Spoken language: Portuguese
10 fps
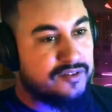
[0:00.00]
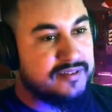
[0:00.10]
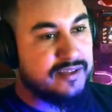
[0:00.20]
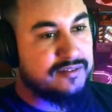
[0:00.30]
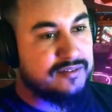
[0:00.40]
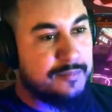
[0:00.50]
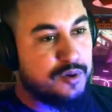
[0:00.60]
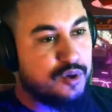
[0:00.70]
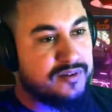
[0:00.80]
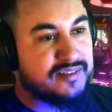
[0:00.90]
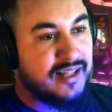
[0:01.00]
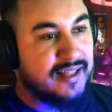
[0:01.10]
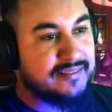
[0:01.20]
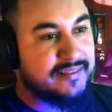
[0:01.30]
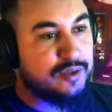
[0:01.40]
você que não sabe como
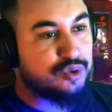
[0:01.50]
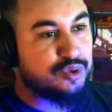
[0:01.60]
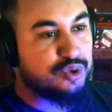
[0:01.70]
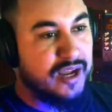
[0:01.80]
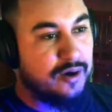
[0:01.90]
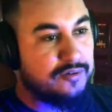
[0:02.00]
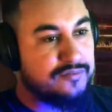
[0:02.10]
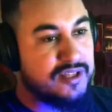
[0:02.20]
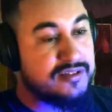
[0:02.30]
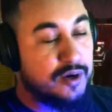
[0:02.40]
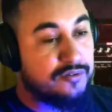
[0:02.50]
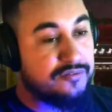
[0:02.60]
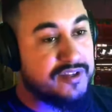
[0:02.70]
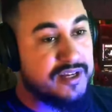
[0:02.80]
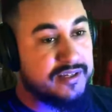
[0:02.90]
instalar, tem o um tutorial, vou deixar o
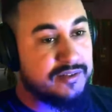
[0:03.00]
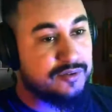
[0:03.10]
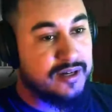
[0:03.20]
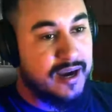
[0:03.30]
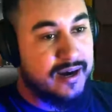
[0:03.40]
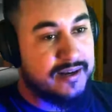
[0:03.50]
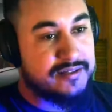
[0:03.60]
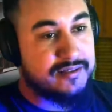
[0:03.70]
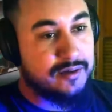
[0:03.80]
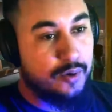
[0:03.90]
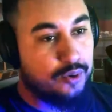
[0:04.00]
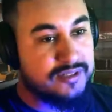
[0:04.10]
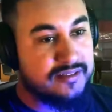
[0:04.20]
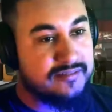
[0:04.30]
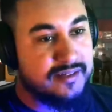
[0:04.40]
vídeo aqui no card ou
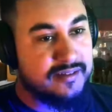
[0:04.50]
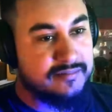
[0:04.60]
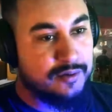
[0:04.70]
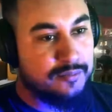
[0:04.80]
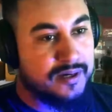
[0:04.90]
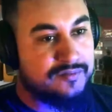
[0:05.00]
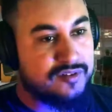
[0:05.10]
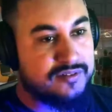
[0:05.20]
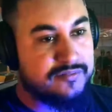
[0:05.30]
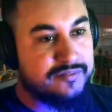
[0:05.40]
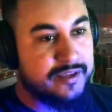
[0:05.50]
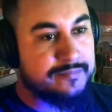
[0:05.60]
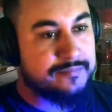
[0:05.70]
na descrição pra você ver.